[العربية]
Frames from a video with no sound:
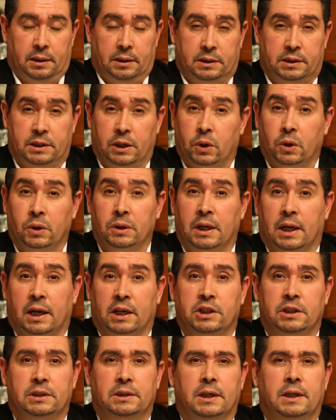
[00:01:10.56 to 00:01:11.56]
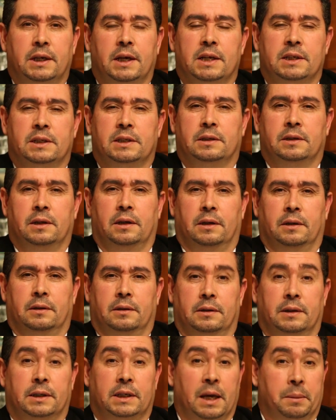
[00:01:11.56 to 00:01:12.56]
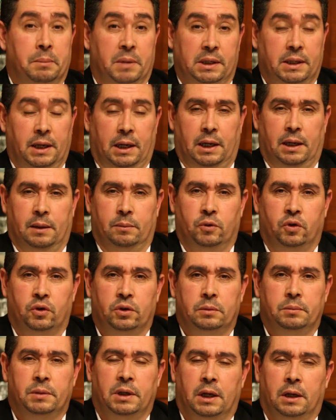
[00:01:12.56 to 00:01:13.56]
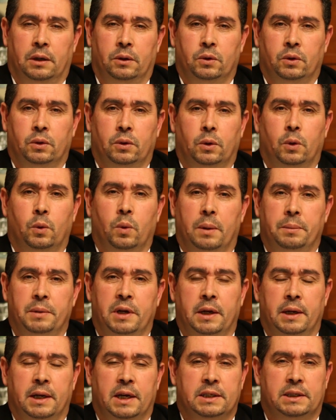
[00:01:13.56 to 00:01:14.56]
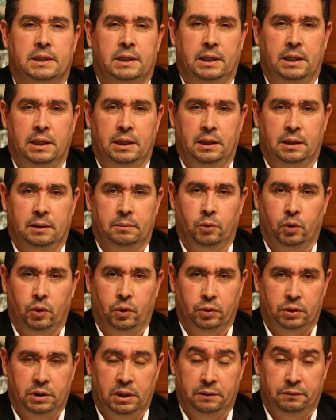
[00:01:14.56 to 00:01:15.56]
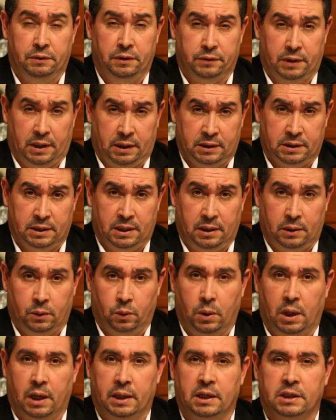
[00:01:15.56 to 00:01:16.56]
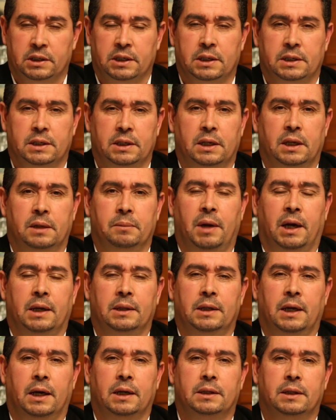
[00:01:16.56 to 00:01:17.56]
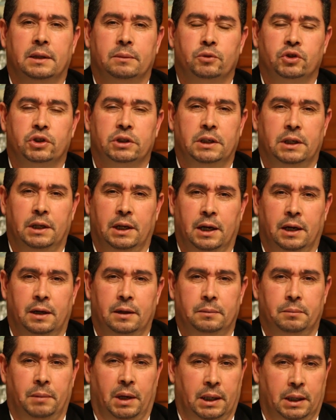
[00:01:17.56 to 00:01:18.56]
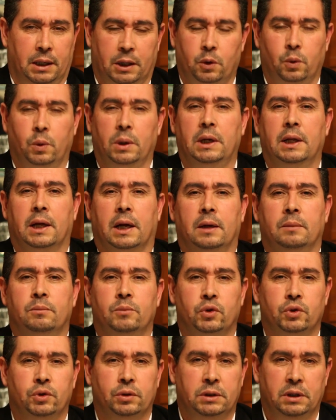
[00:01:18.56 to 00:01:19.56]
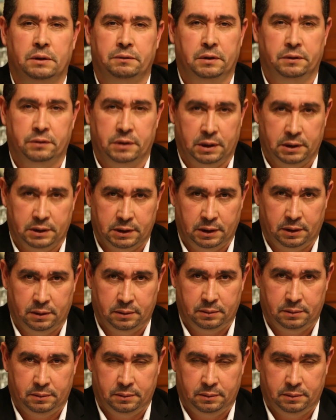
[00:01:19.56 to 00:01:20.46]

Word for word: سيخونا رشيد نكاز كما تعلمون من انه هو من الناس اللي مولودين في فرنسا وانا شخصيا ما عندي حتى مشكله مع الاخوه اللي راهم موجودين في فرنسا